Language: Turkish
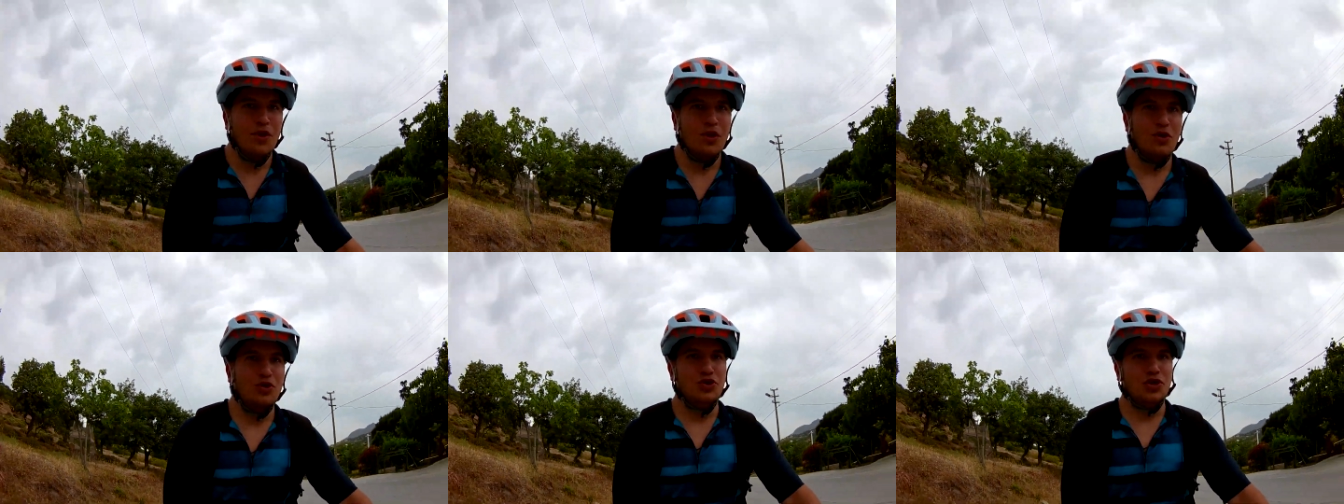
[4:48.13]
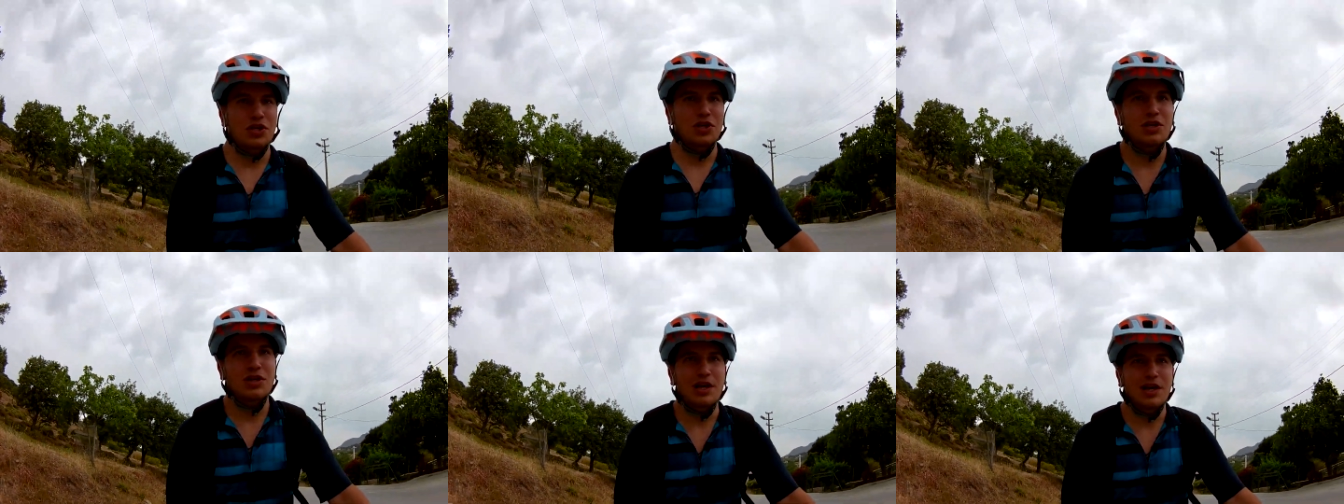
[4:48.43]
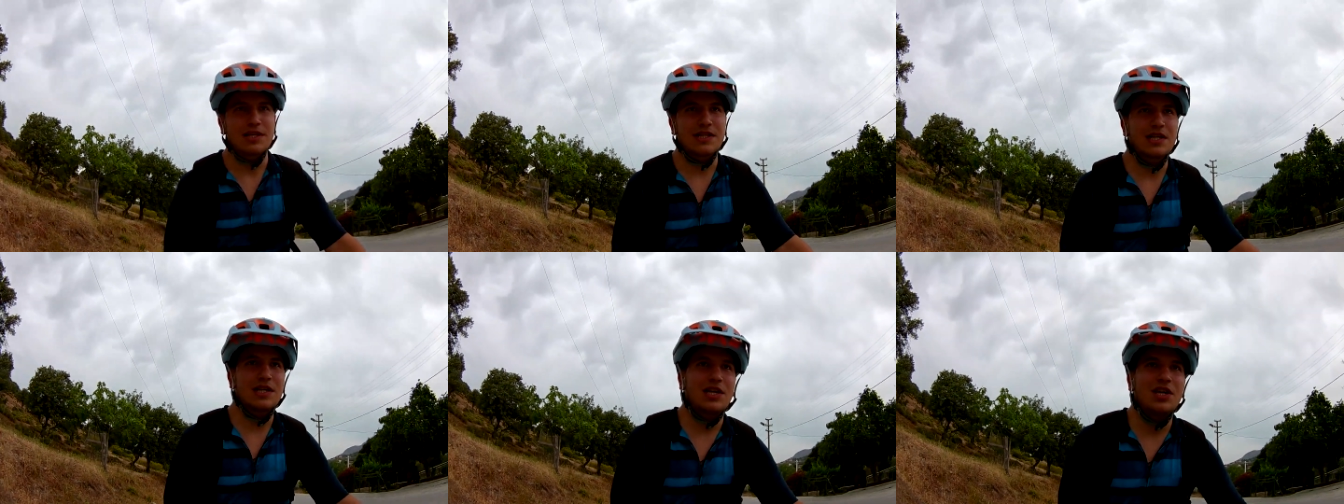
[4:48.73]
Özkan'ın
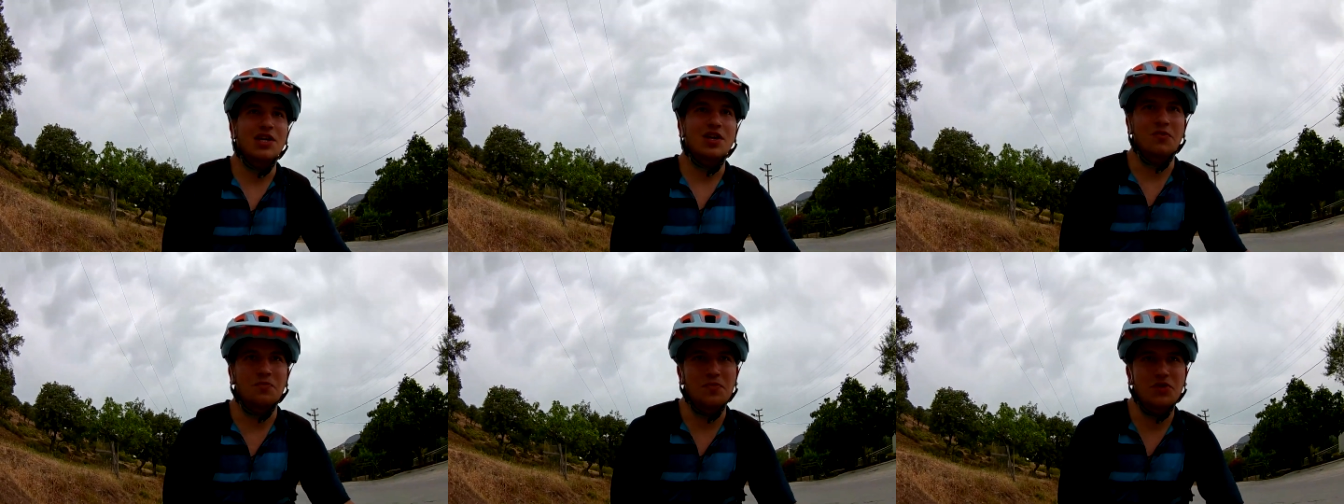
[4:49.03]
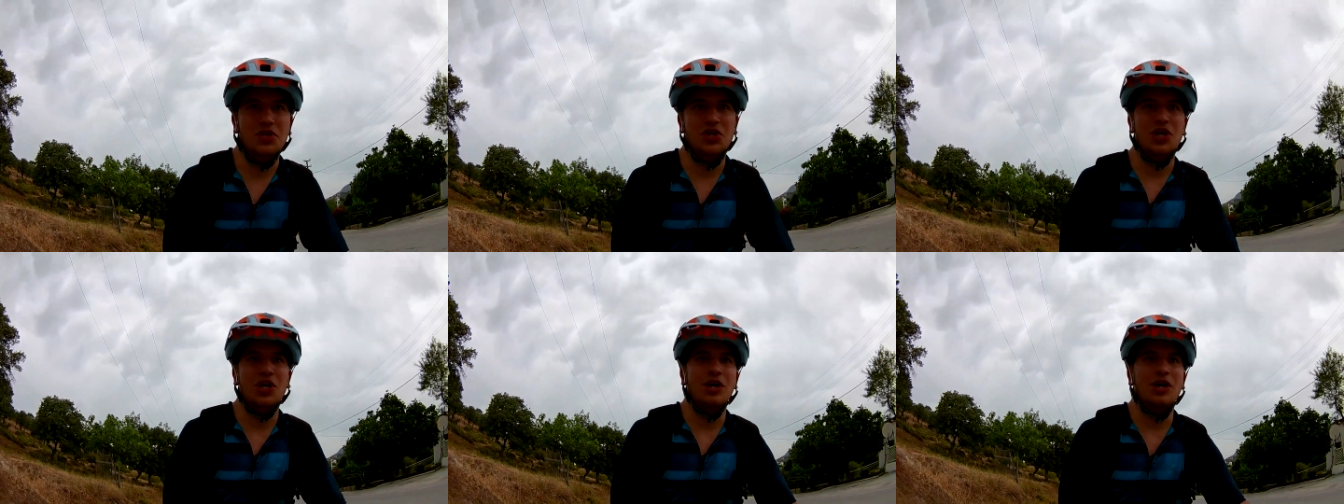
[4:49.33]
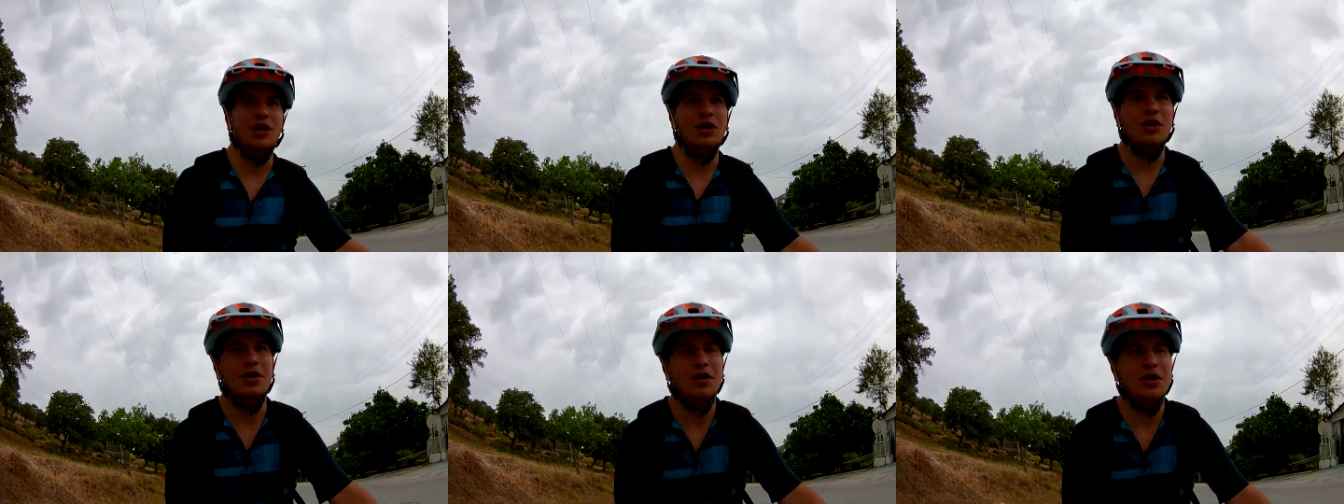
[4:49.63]
lastik yarılmış.
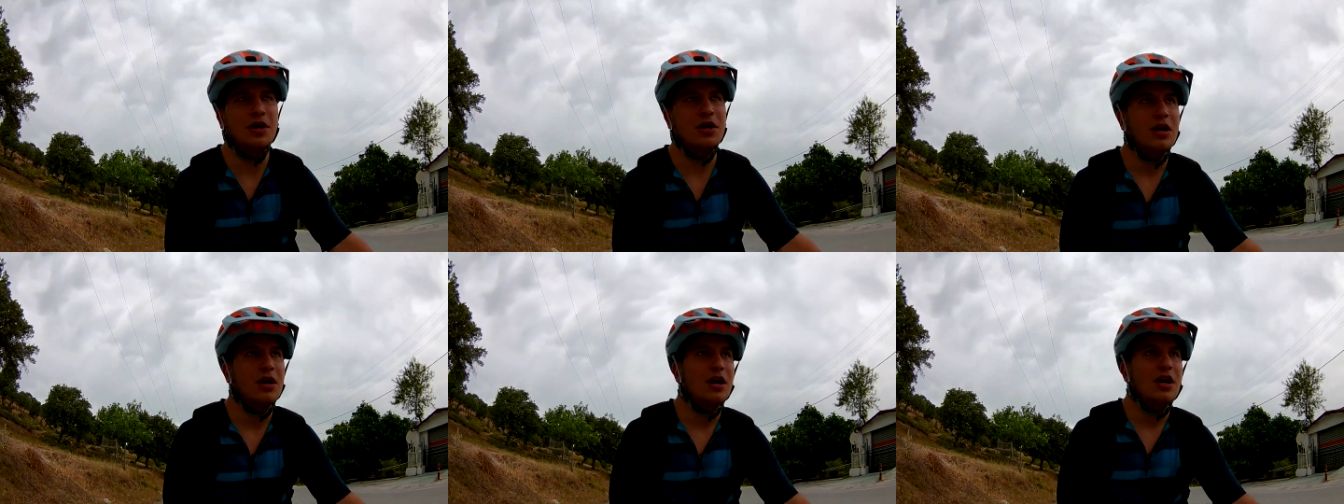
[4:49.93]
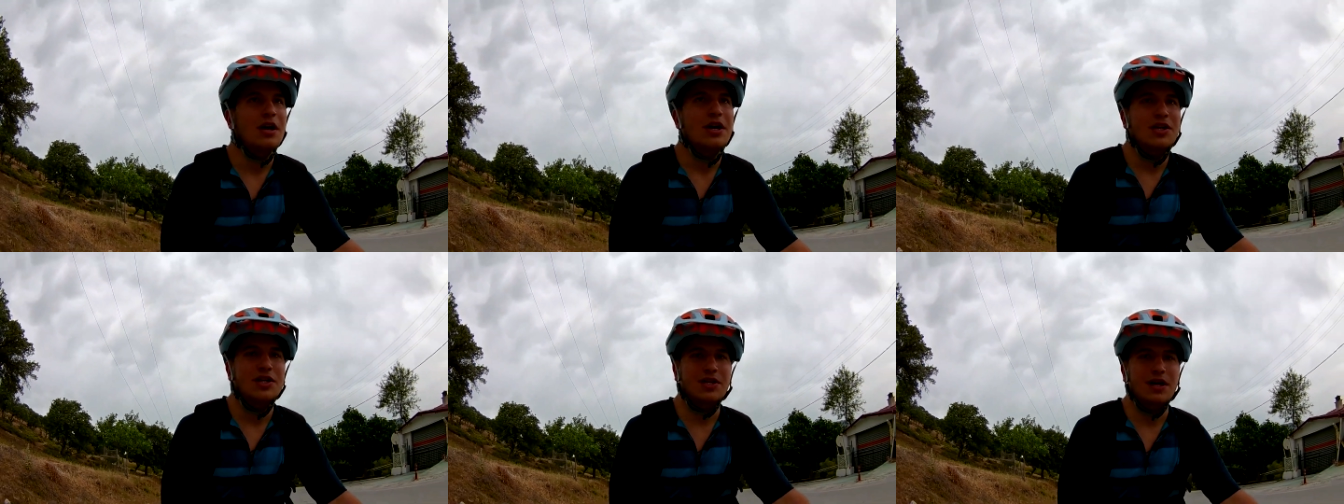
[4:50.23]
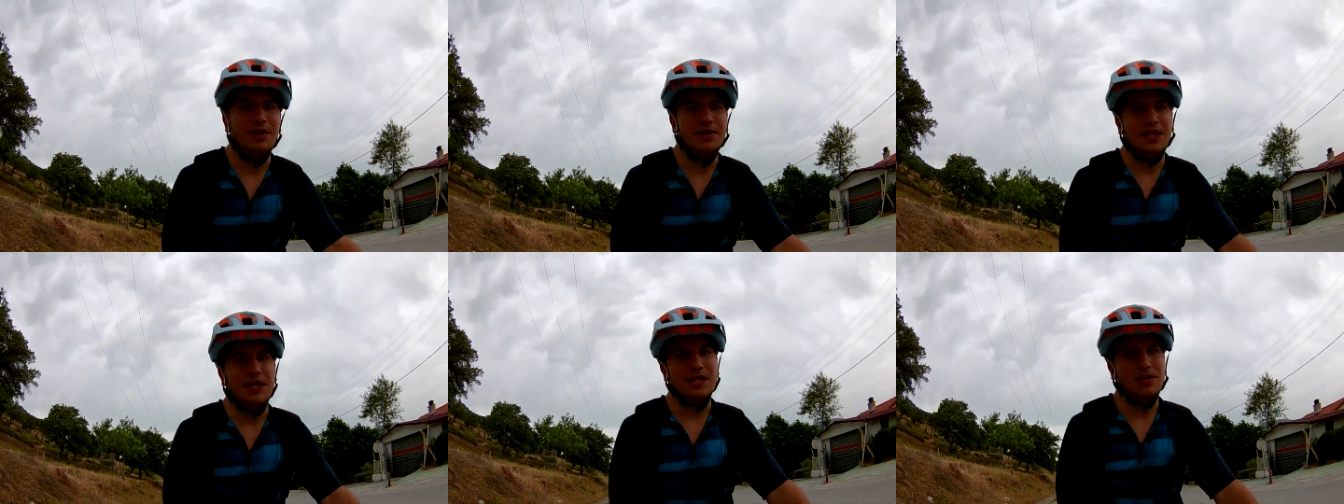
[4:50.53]

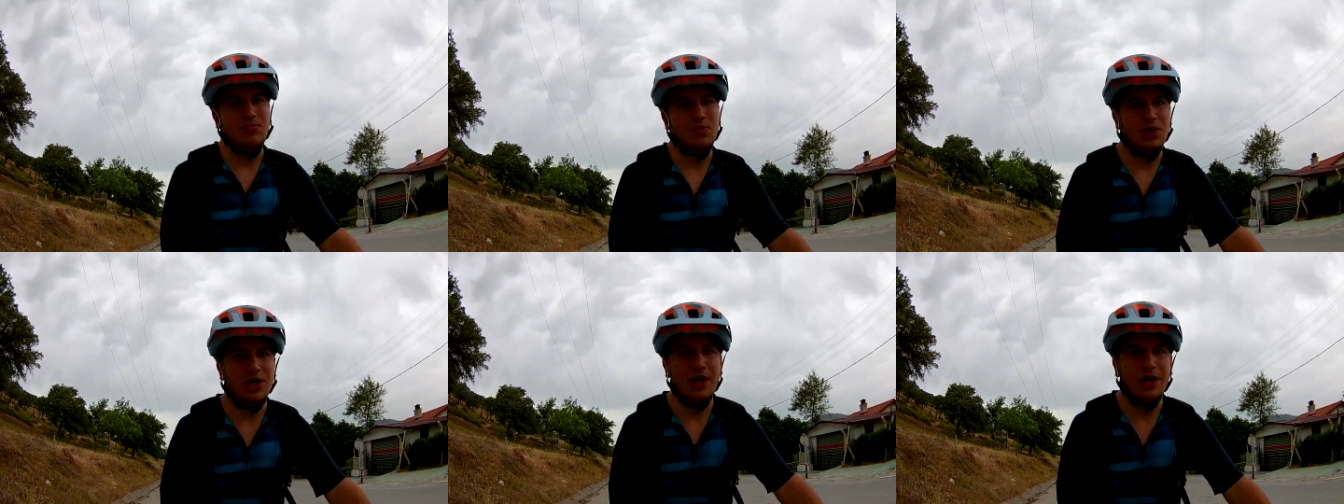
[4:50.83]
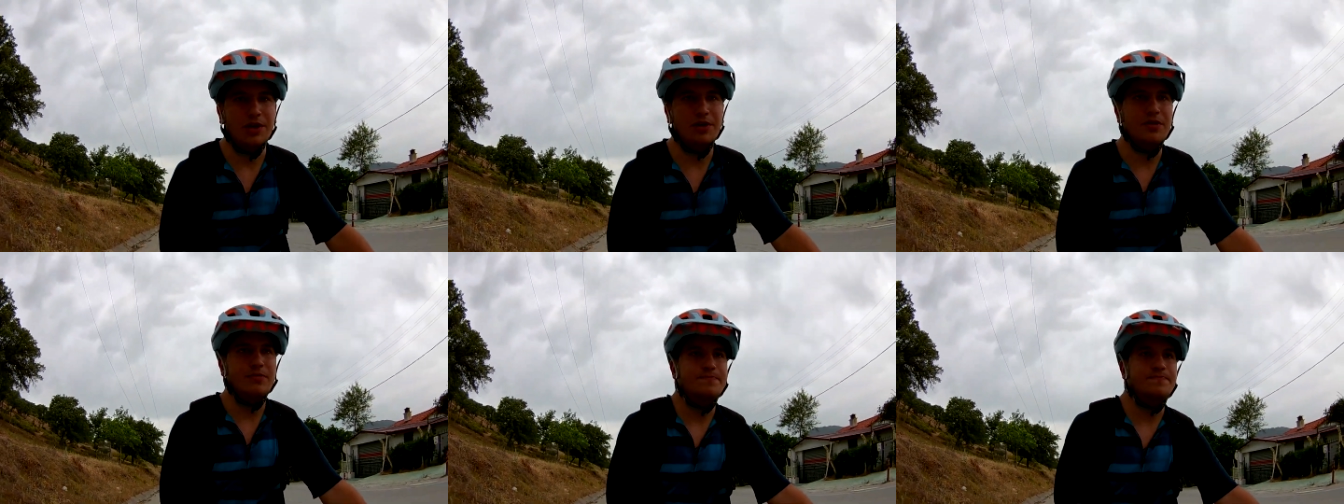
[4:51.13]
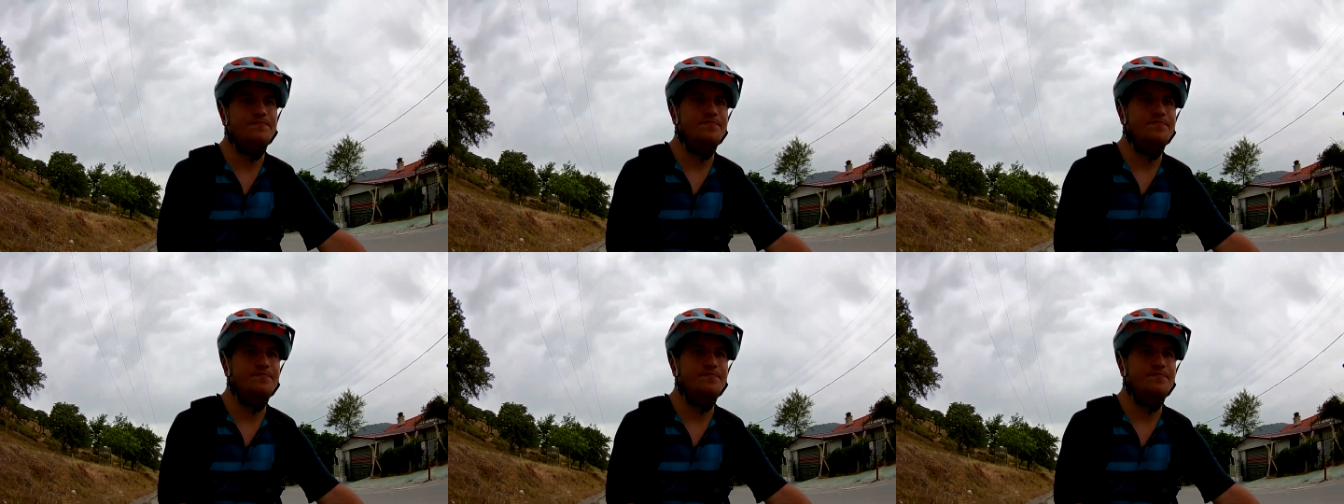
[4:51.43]
Jant kesmiş yani.